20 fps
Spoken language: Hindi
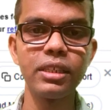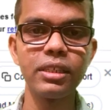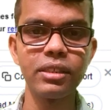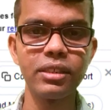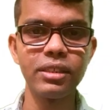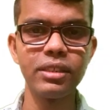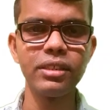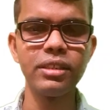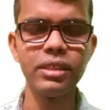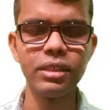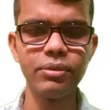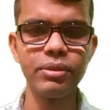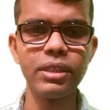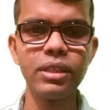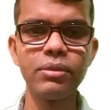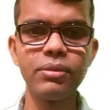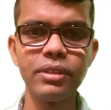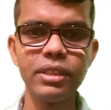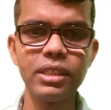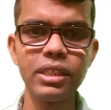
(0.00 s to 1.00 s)
करते हैं डिफरेंट
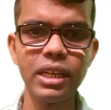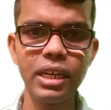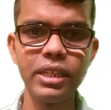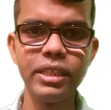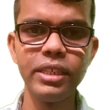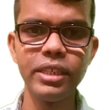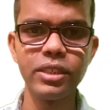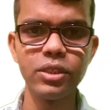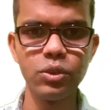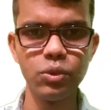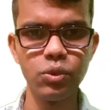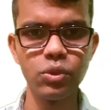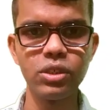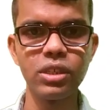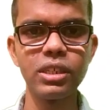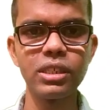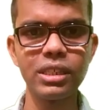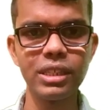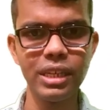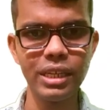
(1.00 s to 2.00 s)
डिफरेंट आइडियाज़ यूज़
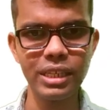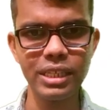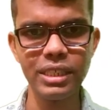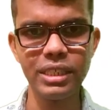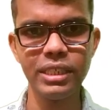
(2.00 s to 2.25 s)
करते हैं लेकिन